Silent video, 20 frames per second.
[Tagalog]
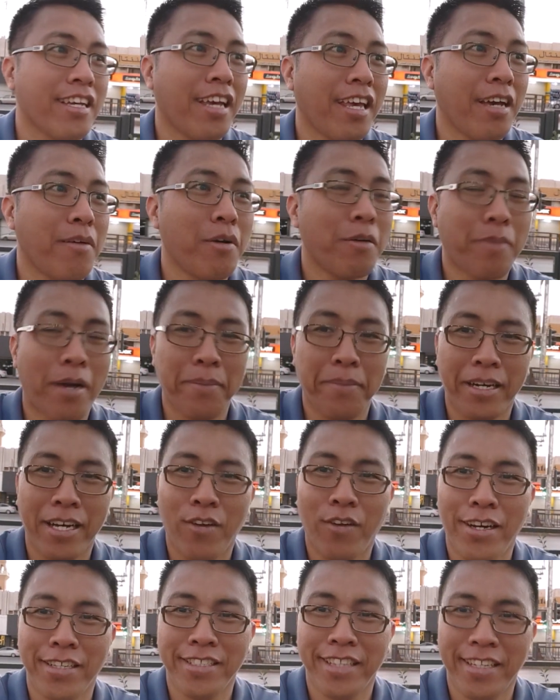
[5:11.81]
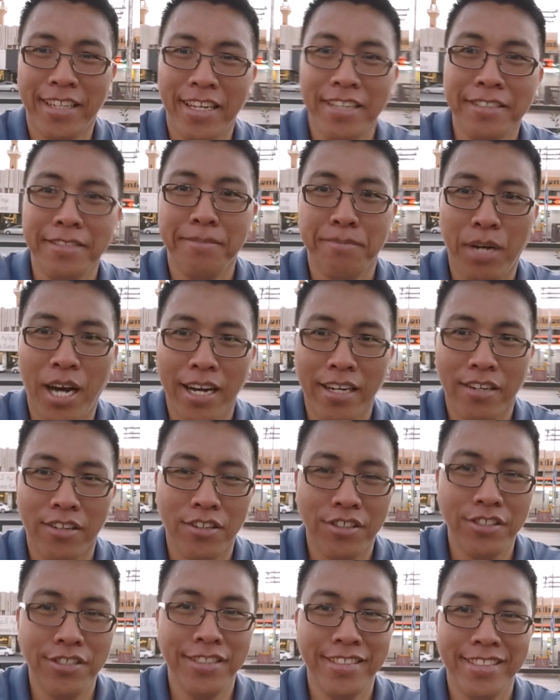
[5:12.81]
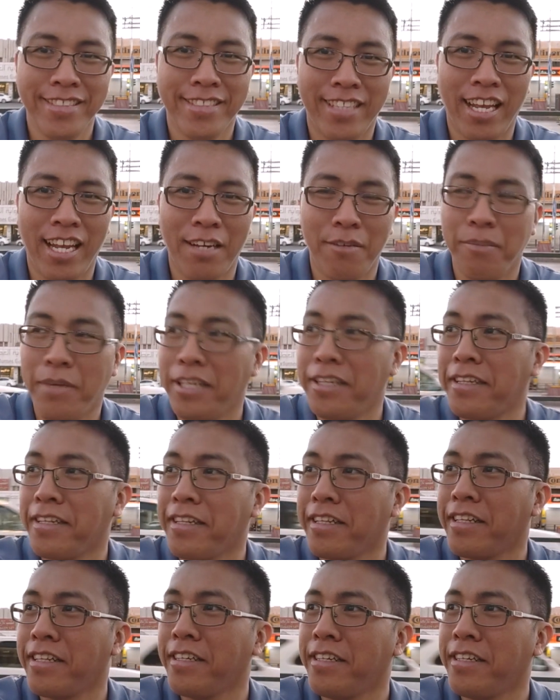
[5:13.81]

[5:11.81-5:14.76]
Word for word: Kaya magpapagawa siya ng bagong salamin.